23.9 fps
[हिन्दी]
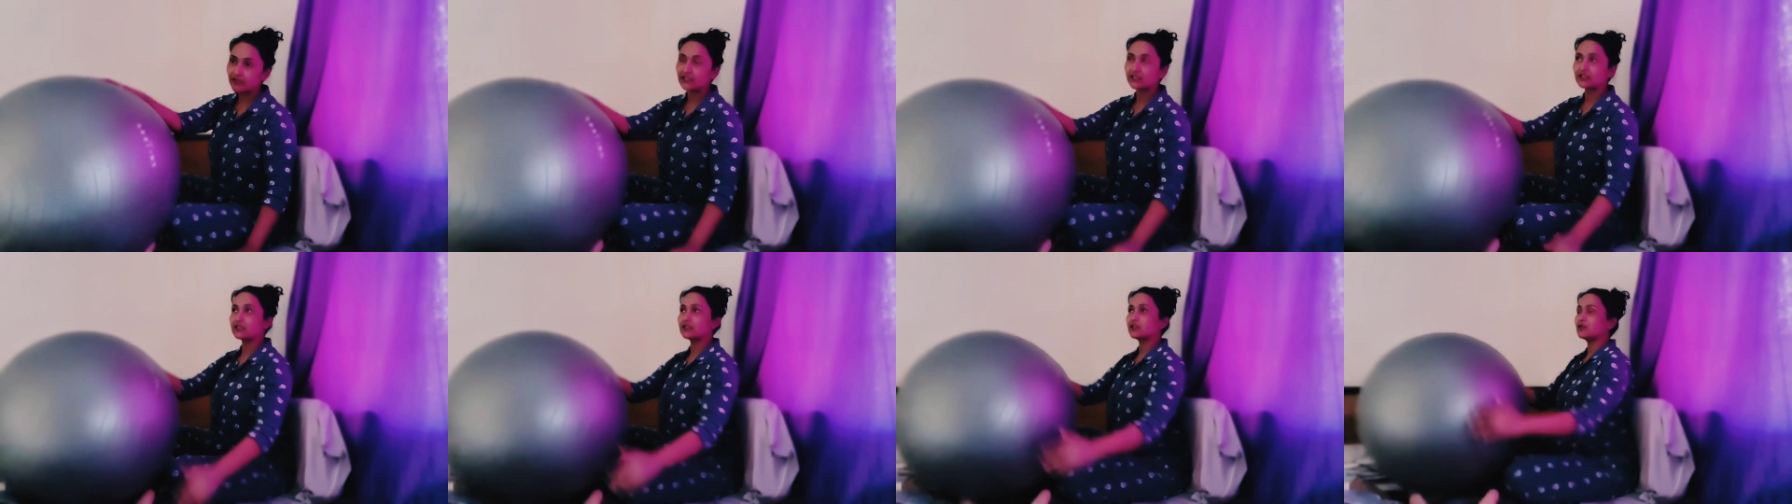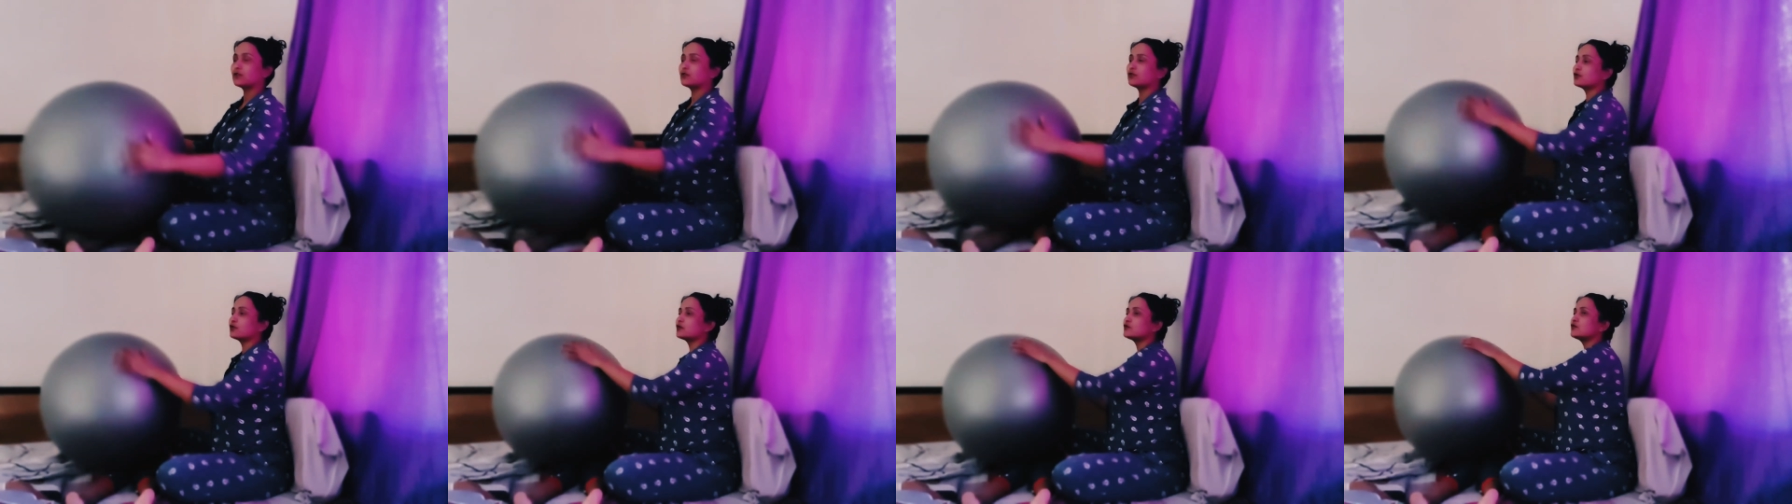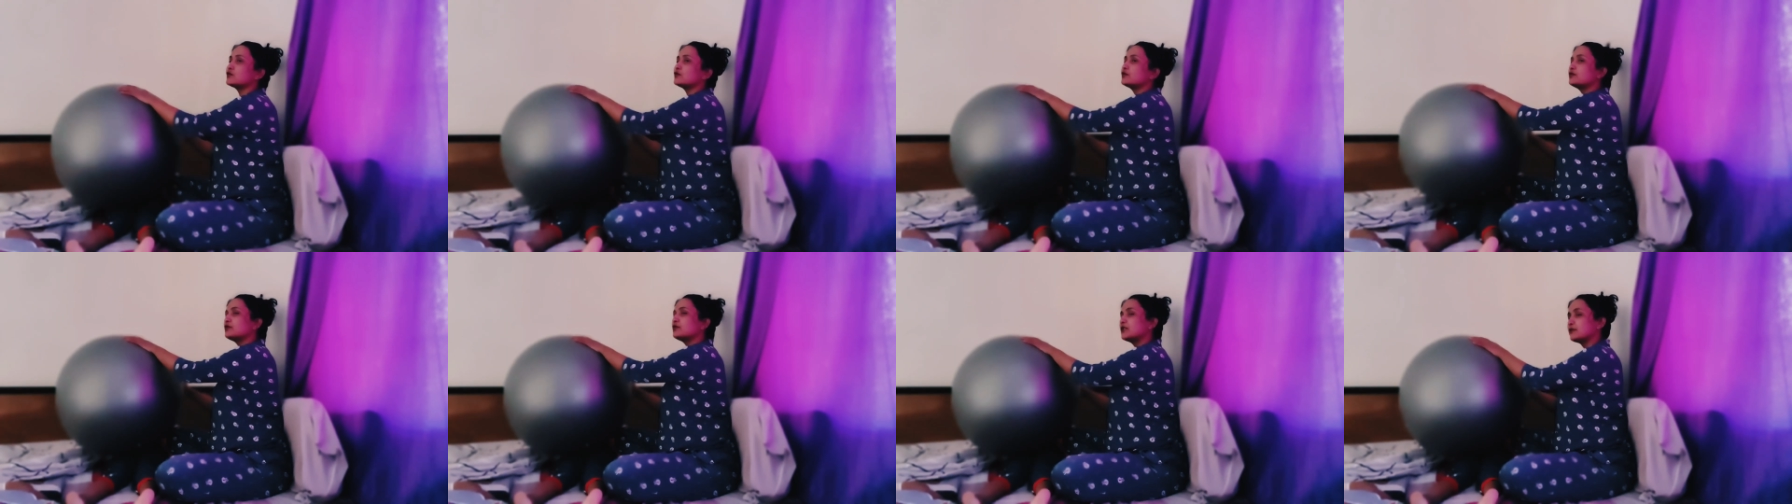करती है उनको
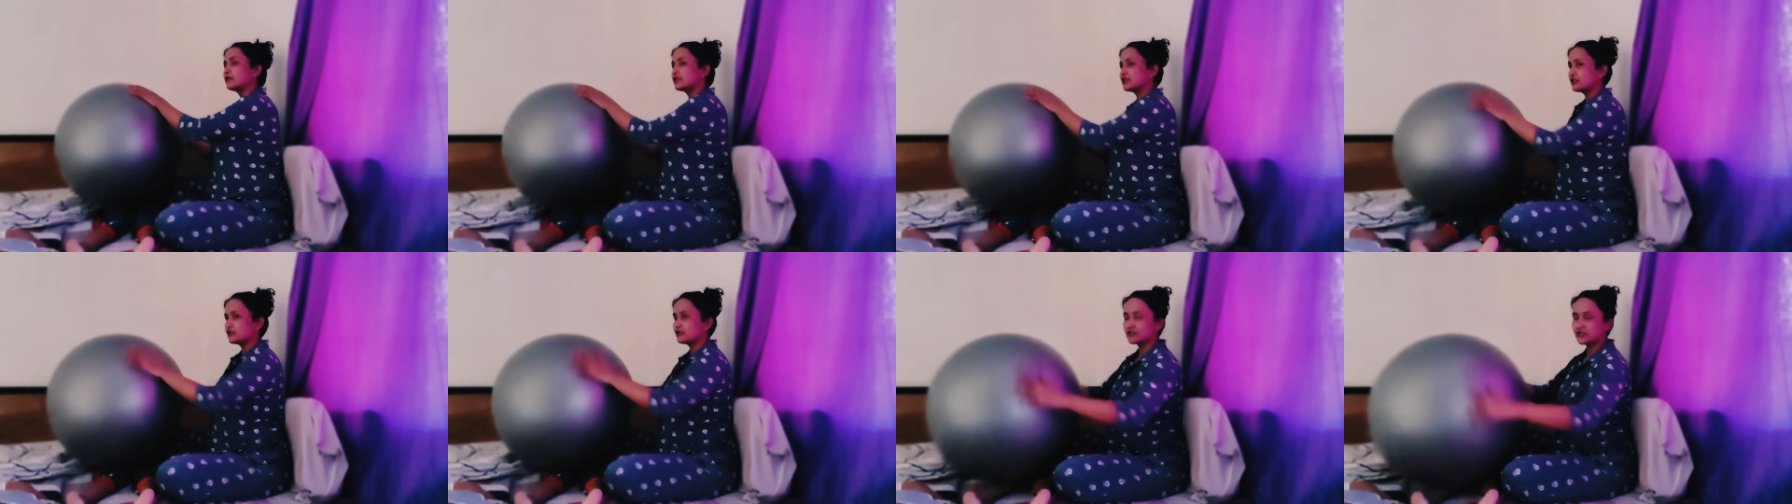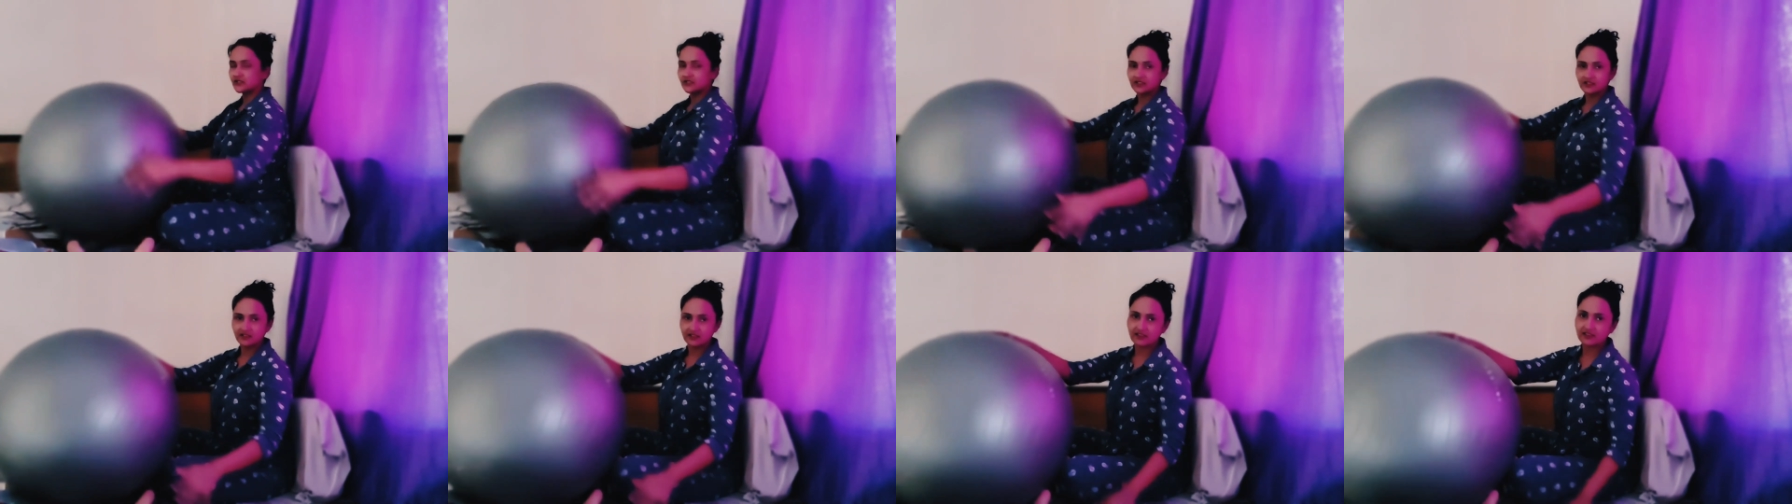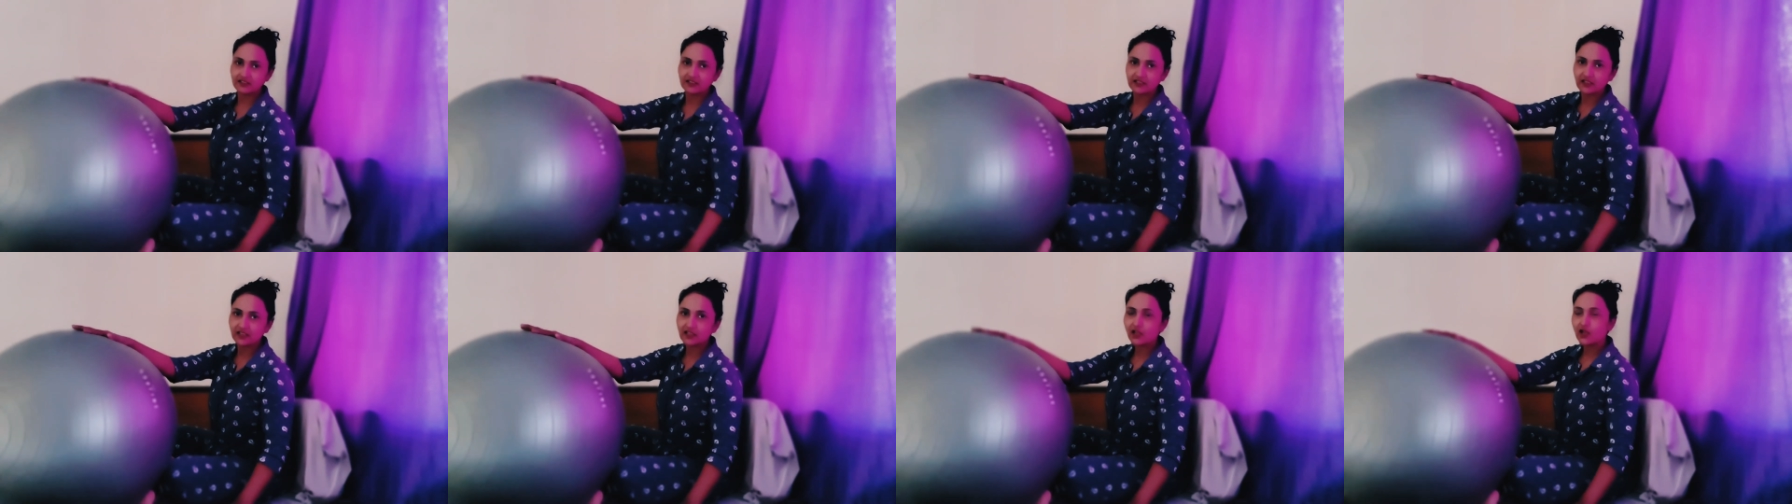जो भी उनकी बची खुची
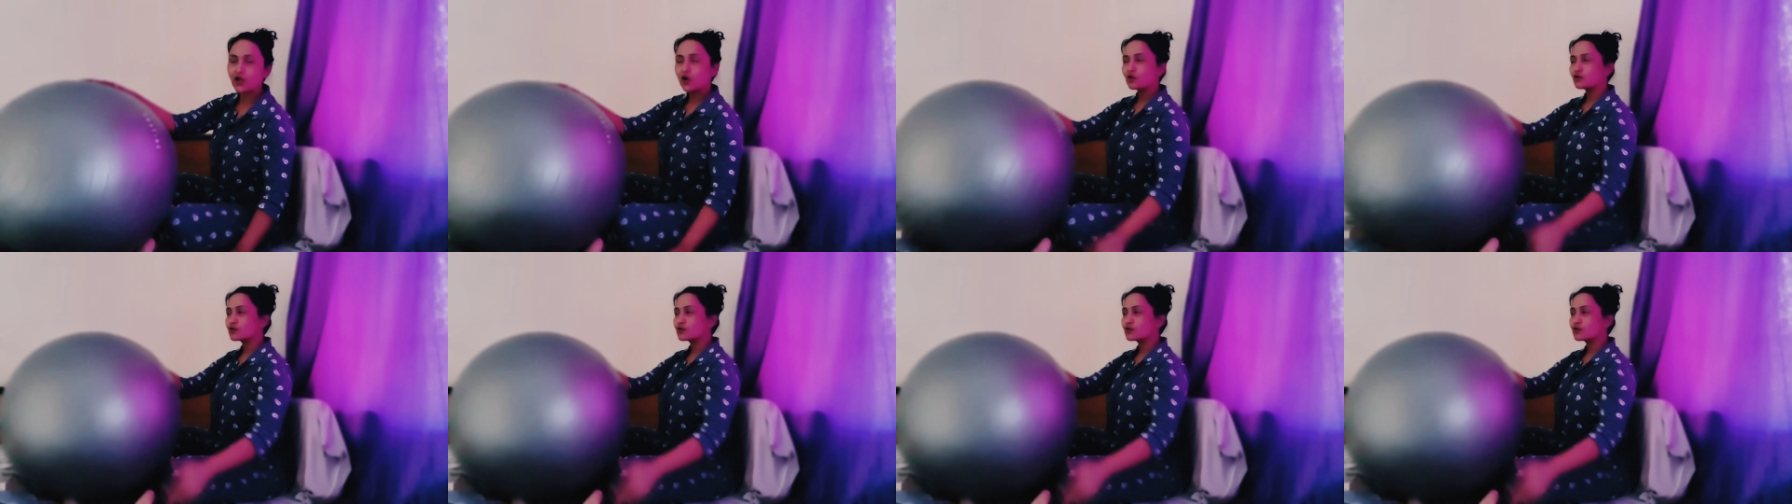ज़िंदगी है